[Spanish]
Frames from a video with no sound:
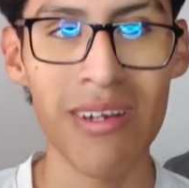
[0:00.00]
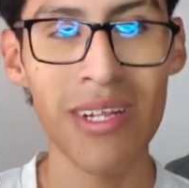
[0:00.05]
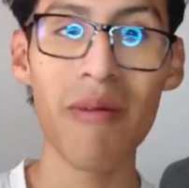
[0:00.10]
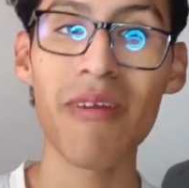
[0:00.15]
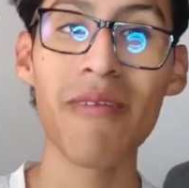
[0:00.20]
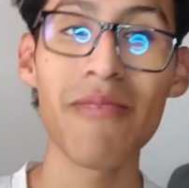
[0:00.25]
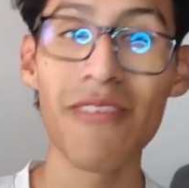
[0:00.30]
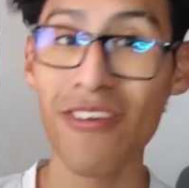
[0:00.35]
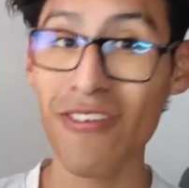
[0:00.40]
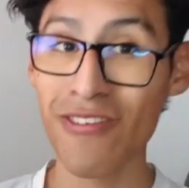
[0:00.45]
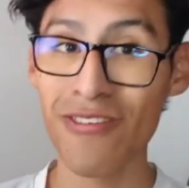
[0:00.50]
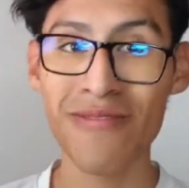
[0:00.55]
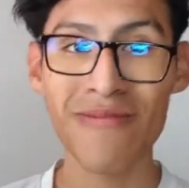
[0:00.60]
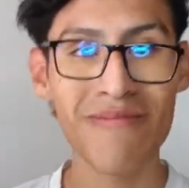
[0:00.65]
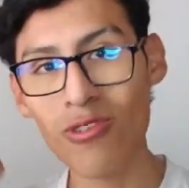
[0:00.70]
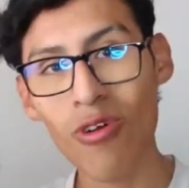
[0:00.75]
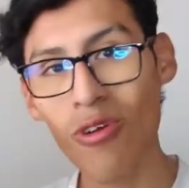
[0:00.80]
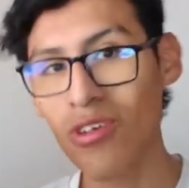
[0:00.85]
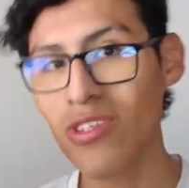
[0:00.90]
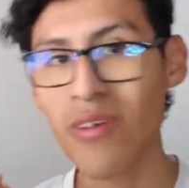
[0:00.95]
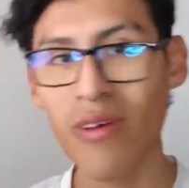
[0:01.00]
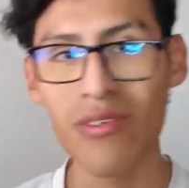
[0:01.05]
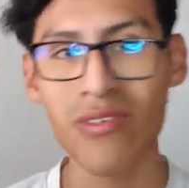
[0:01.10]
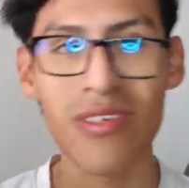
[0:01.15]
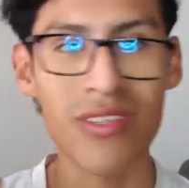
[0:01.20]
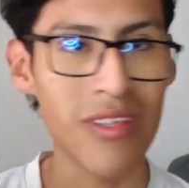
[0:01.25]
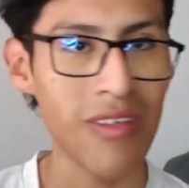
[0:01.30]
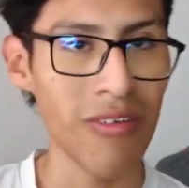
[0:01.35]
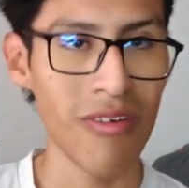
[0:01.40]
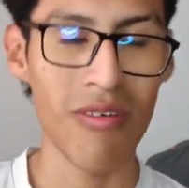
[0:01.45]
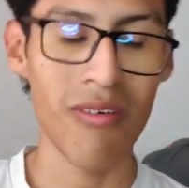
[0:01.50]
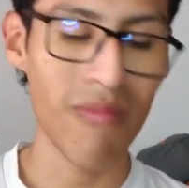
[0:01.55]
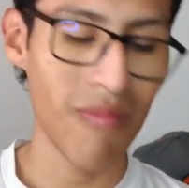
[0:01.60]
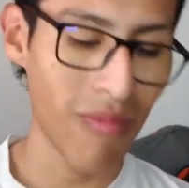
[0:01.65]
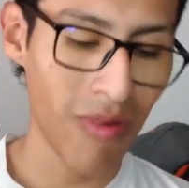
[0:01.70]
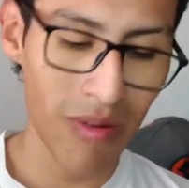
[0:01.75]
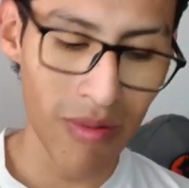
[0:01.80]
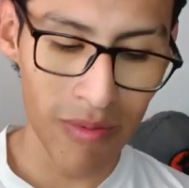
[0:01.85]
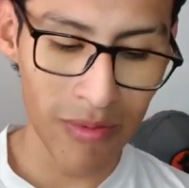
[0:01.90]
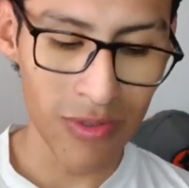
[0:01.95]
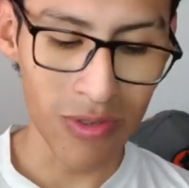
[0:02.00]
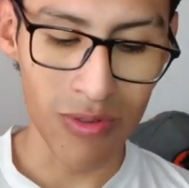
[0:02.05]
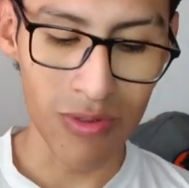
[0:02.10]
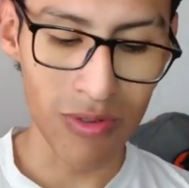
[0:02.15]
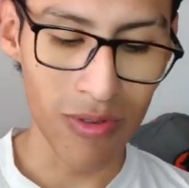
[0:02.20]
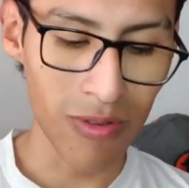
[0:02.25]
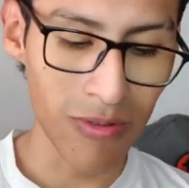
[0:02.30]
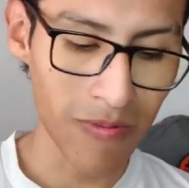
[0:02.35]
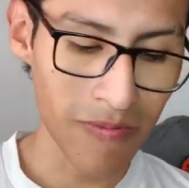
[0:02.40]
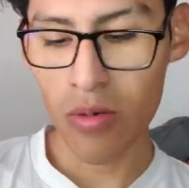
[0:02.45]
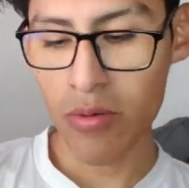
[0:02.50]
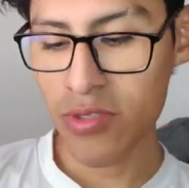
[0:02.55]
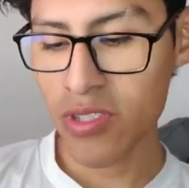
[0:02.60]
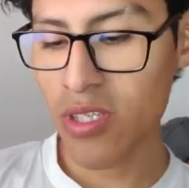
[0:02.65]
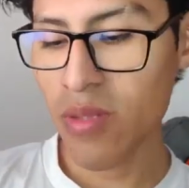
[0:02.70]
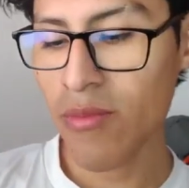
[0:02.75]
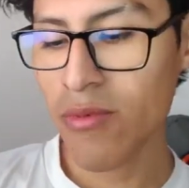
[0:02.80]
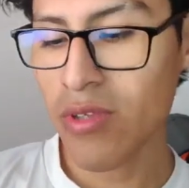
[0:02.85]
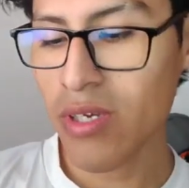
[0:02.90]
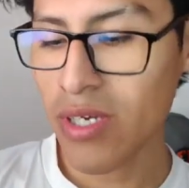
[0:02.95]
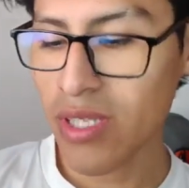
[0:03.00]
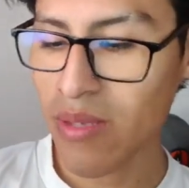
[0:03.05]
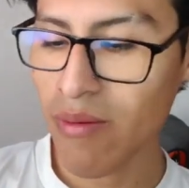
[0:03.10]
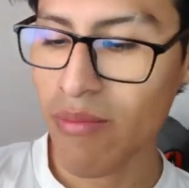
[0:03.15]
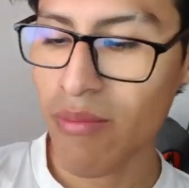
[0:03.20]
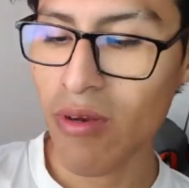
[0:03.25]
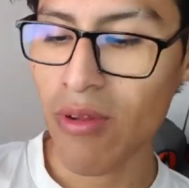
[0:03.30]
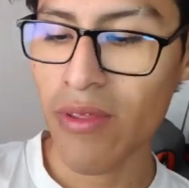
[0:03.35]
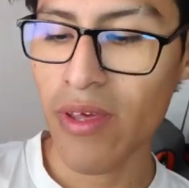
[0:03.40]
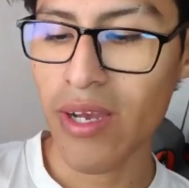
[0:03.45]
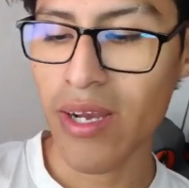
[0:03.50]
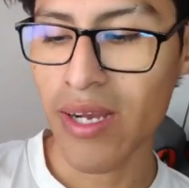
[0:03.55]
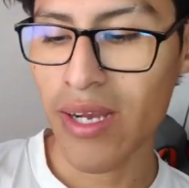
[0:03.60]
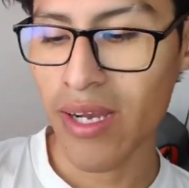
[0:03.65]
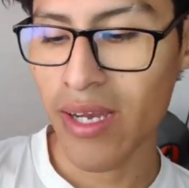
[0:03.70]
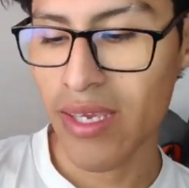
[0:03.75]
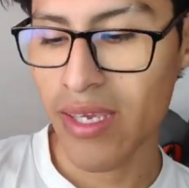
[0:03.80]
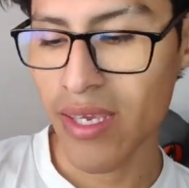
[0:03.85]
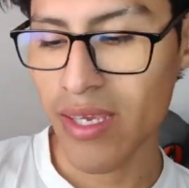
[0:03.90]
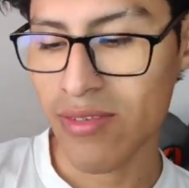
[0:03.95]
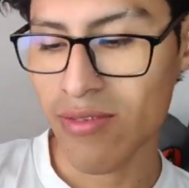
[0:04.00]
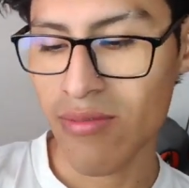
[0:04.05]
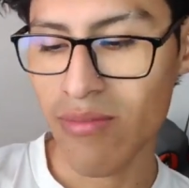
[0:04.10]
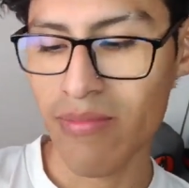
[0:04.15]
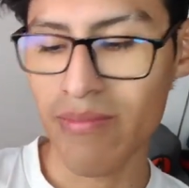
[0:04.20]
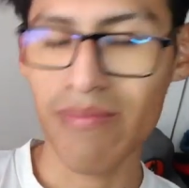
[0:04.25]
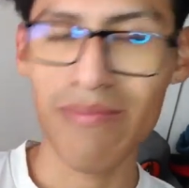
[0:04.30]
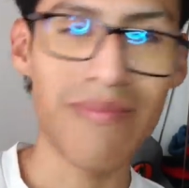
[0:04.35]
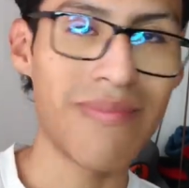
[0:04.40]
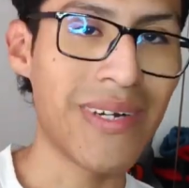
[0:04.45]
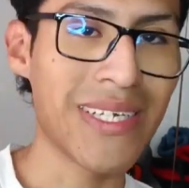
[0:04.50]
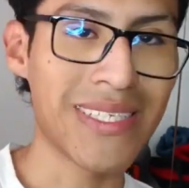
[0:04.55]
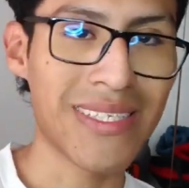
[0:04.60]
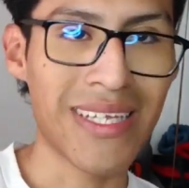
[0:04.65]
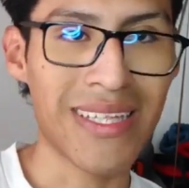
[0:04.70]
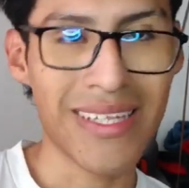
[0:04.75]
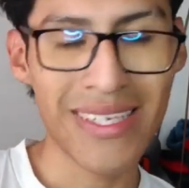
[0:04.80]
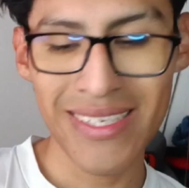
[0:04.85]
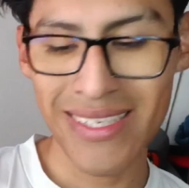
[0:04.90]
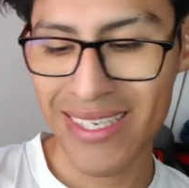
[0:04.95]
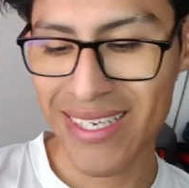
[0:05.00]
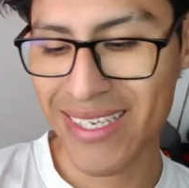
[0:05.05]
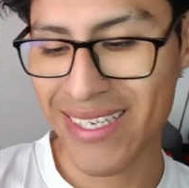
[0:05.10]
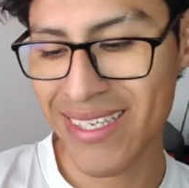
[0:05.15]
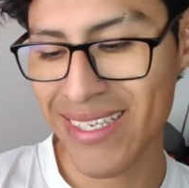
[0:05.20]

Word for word: Va a haber videos todos los sábados, gente, de nuevo. Volvemos con todo. Como siguiente punto que también me lo deja acá y ya son bastantes.